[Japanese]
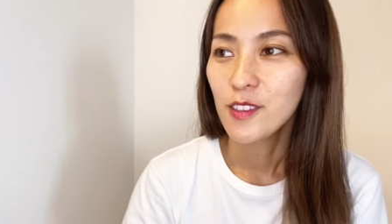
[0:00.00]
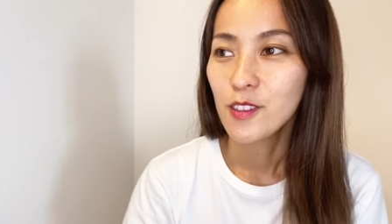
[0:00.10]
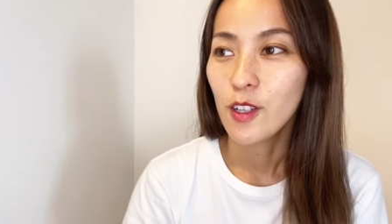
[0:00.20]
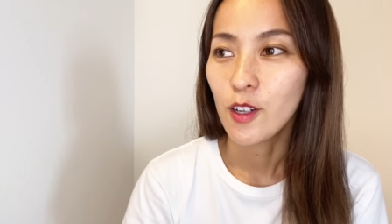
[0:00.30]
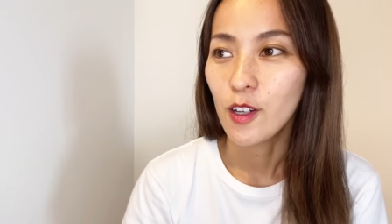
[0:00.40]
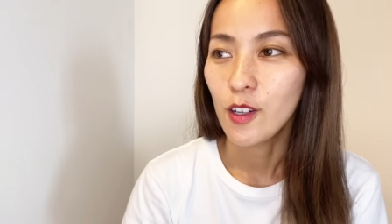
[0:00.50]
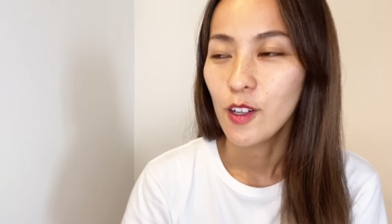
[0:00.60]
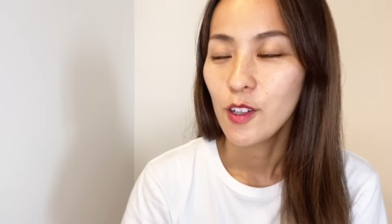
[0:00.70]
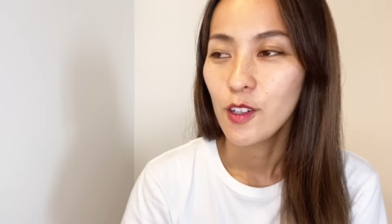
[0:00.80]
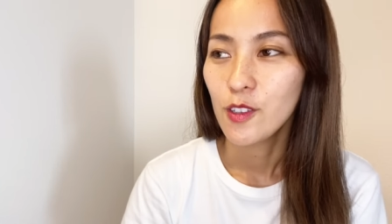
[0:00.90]
なんか、
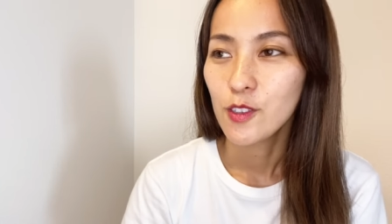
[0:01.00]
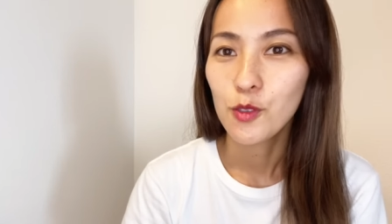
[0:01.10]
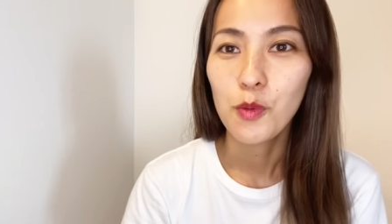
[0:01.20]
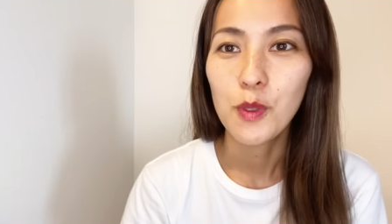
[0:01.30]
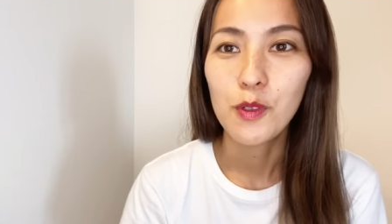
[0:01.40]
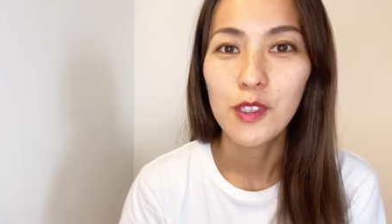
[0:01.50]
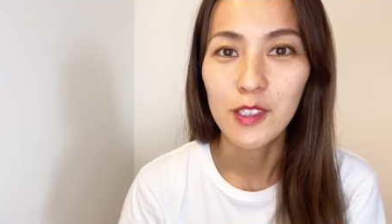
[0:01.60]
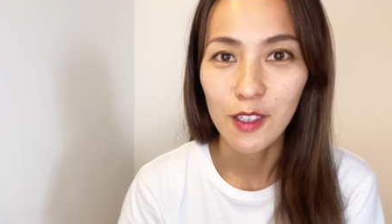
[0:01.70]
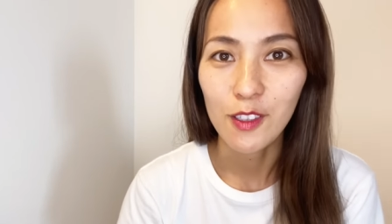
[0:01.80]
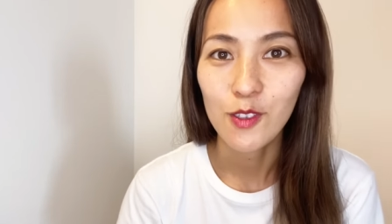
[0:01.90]
すごいびっくりし
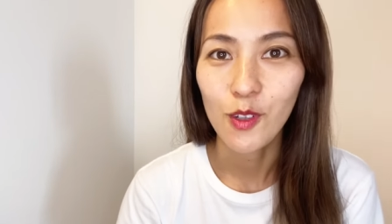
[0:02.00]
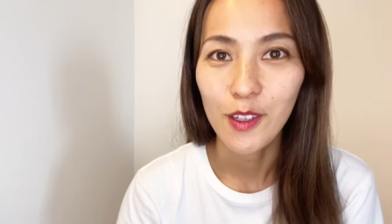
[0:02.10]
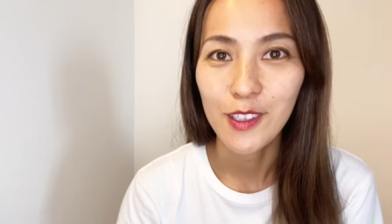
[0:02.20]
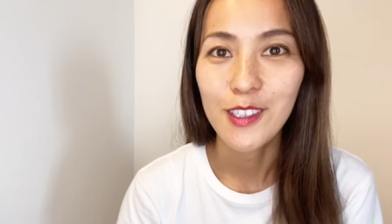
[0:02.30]
て、私その話